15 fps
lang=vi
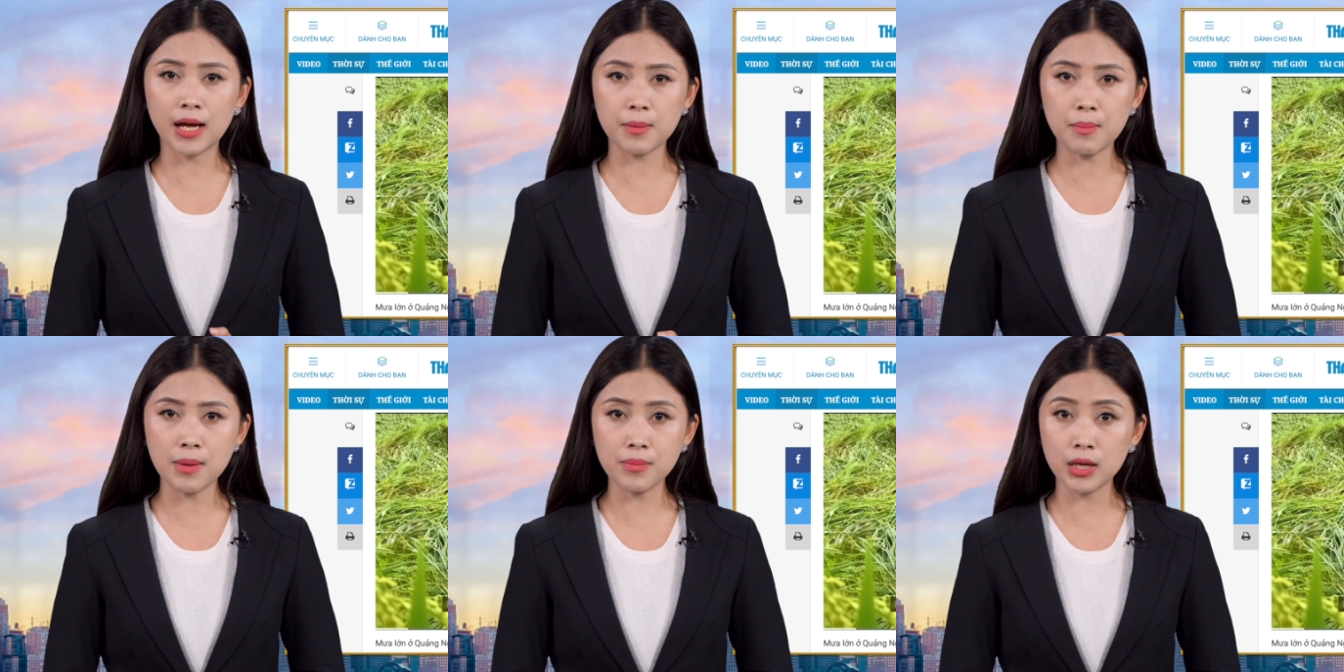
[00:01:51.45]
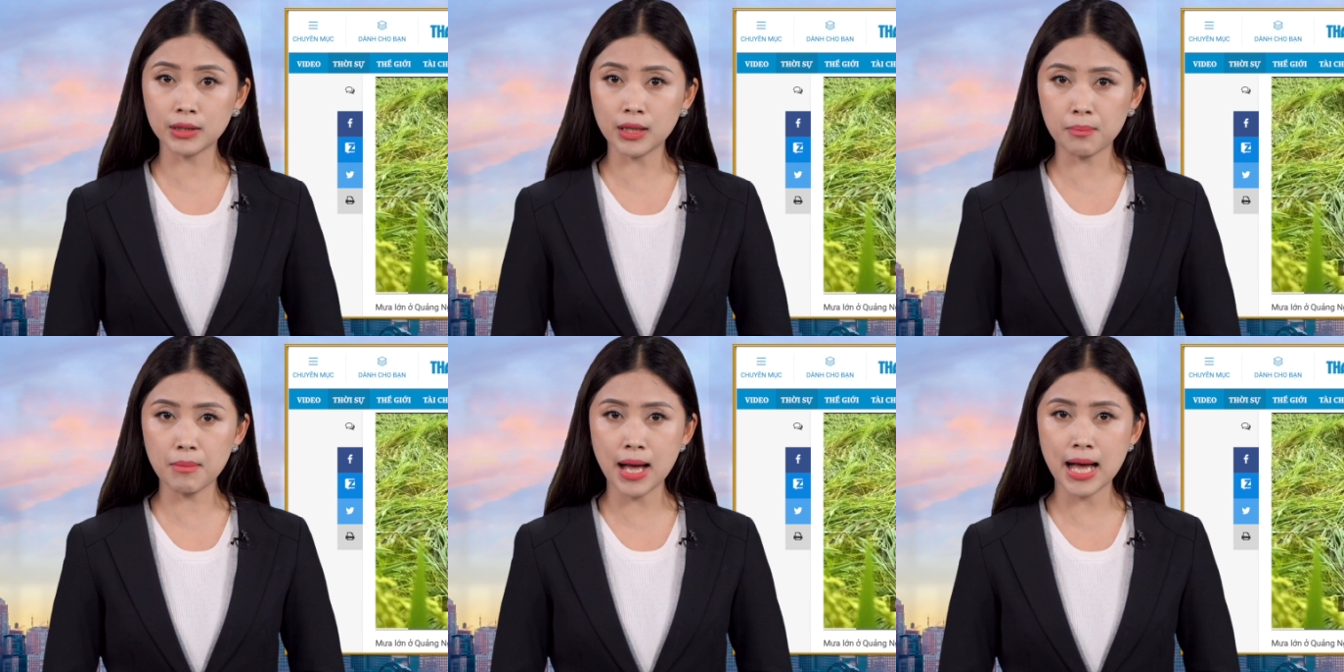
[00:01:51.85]
30
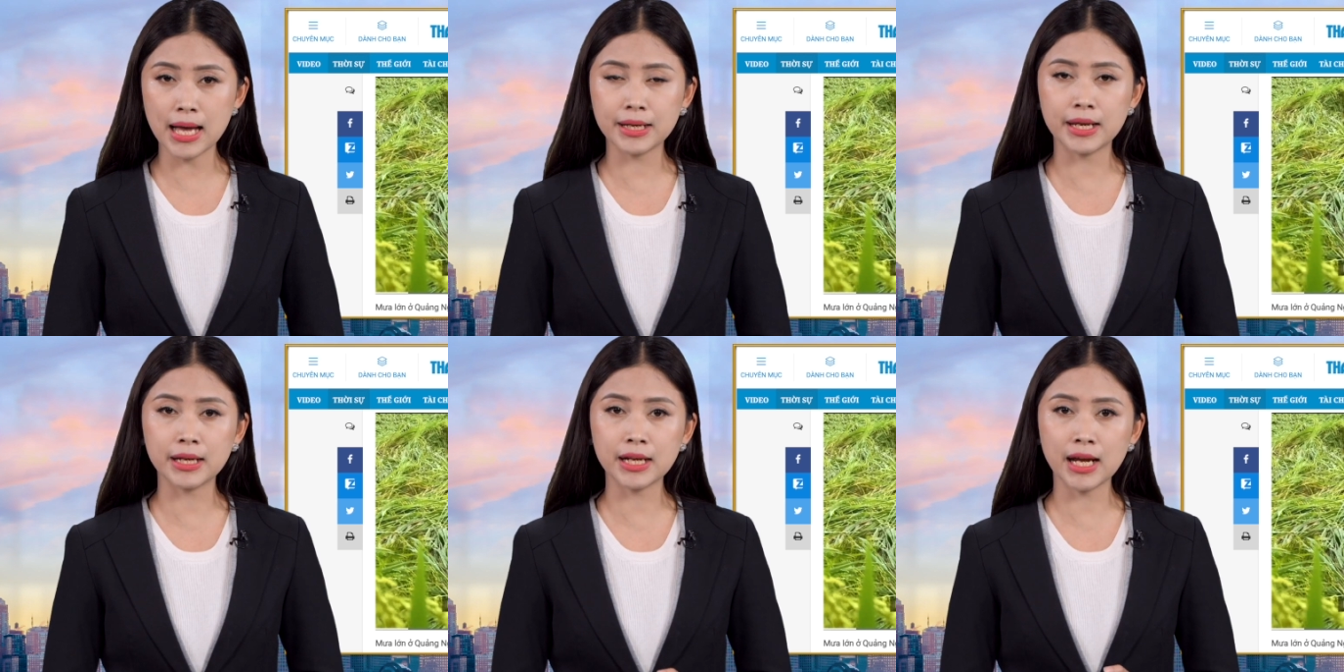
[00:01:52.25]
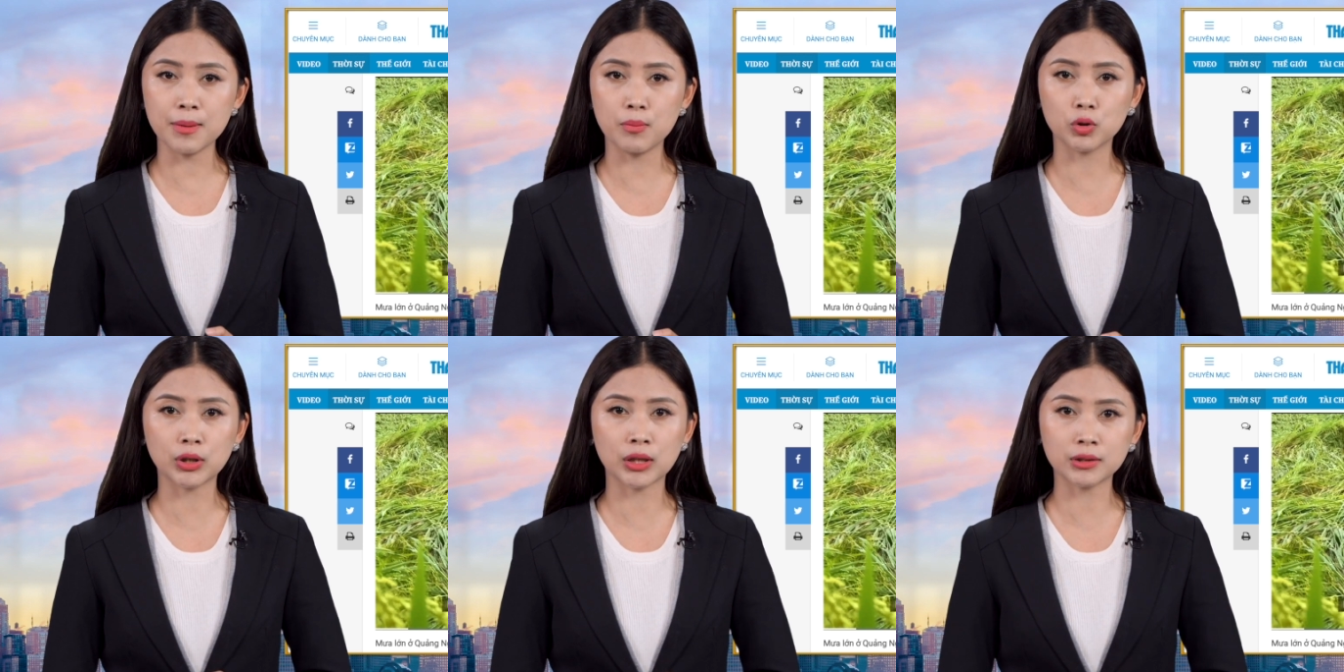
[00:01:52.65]
tháng 3 đến ngày
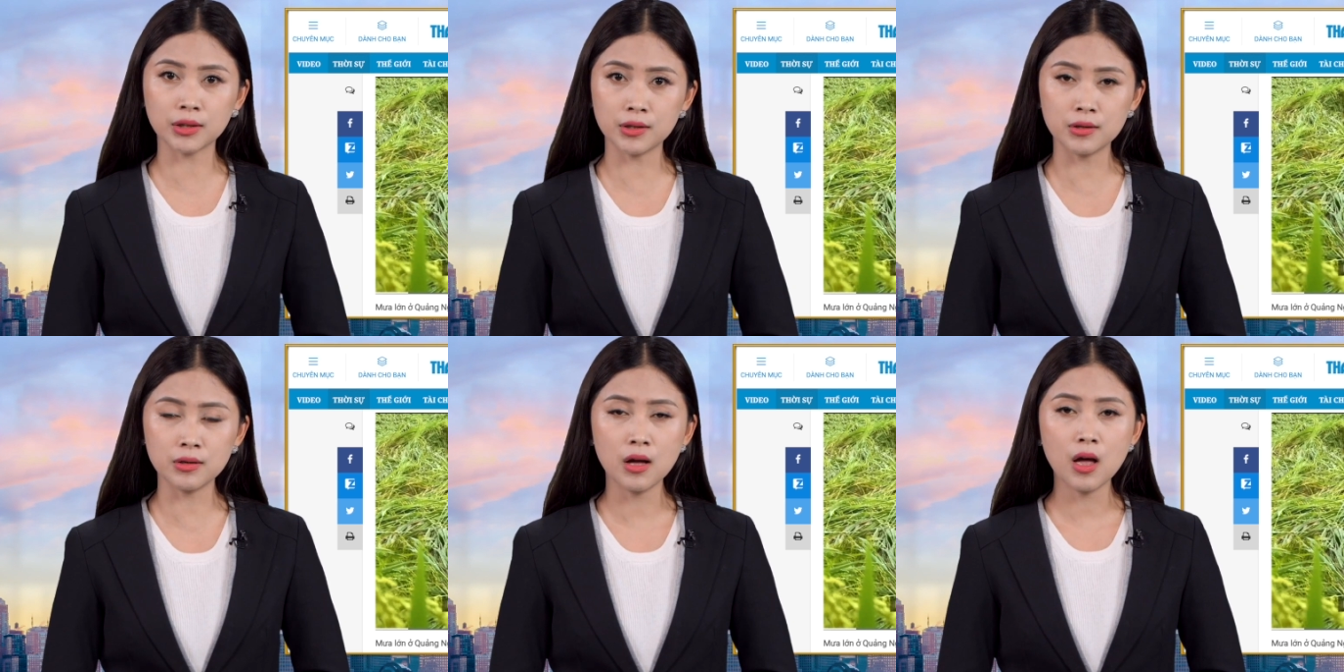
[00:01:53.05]
1 tháng 4,